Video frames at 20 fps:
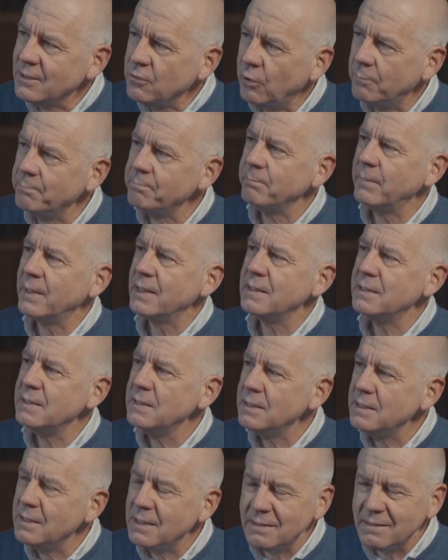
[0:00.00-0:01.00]
kommt
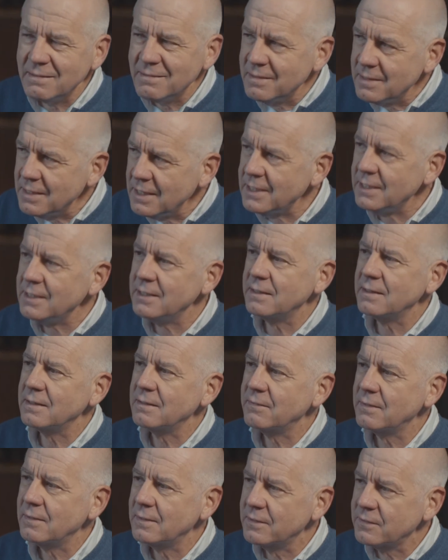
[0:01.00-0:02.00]
man nicht
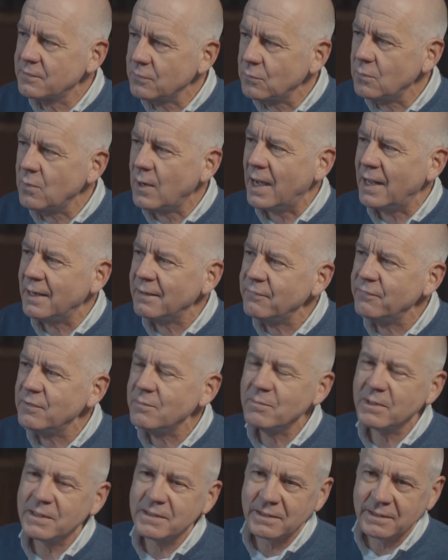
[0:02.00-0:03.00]
so an, wie
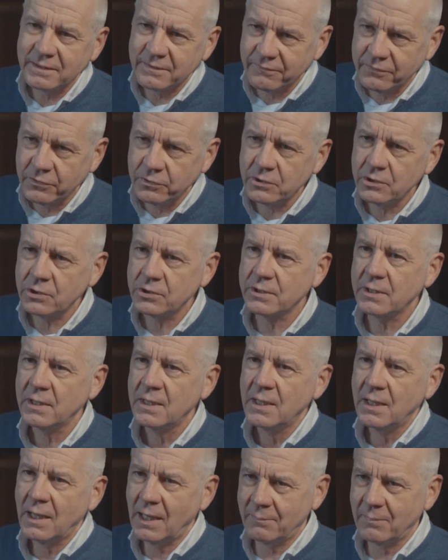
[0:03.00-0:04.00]
man sich wünscht,
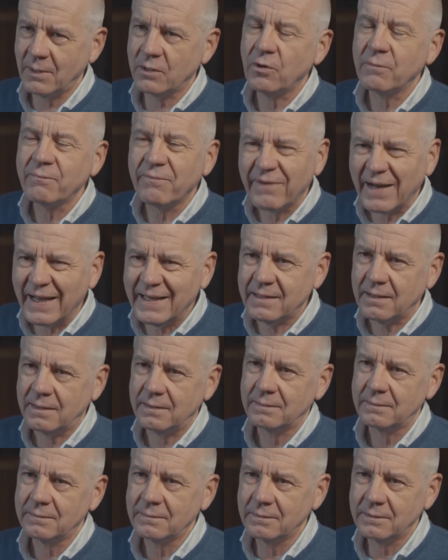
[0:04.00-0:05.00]
aber man kommt weiter.
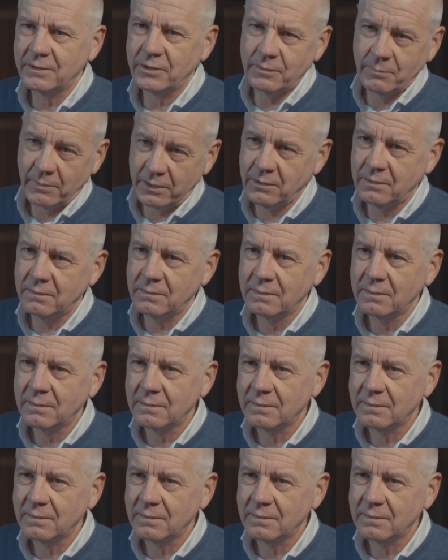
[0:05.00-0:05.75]
Immerhin.